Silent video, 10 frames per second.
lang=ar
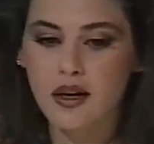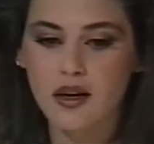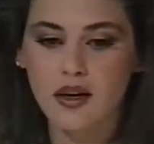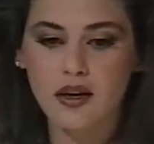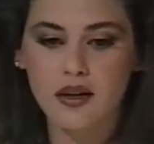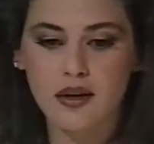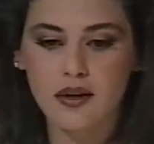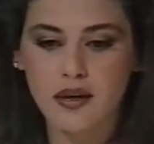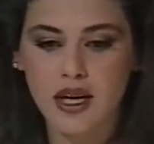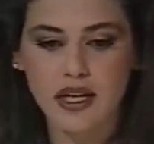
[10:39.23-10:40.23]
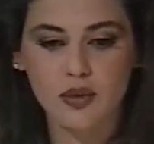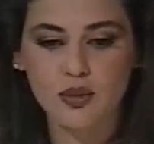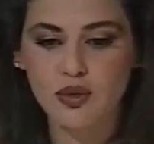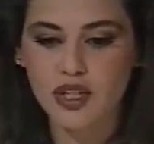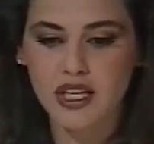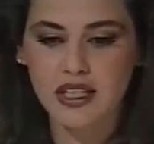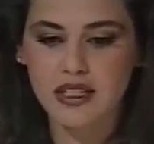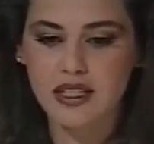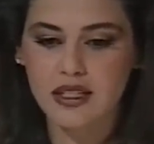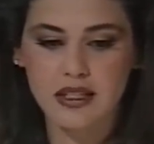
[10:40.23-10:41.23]
آه، هالامور كانت
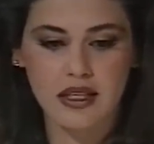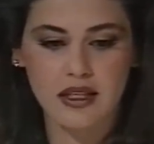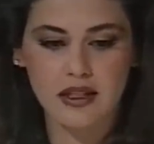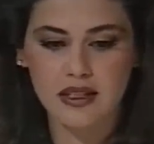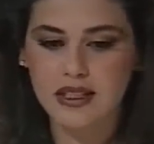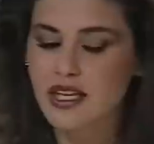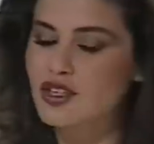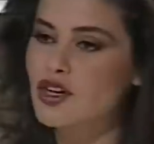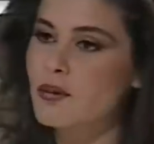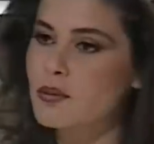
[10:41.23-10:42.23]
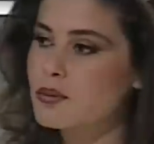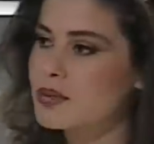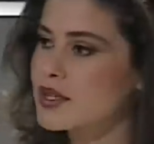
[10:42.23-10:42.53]
تترجم